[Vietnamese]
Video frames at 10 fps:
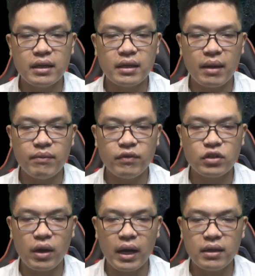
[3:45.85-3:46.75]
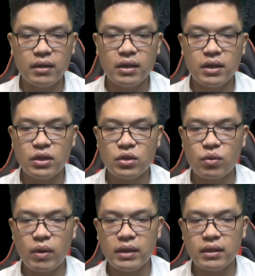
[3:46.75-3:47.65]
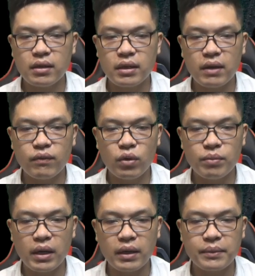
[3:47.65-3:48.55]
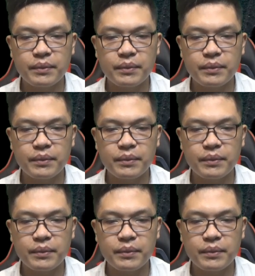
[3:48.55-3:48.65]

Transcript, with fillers: ném cho hắn. Chủ quán cực kỳ vui mừng.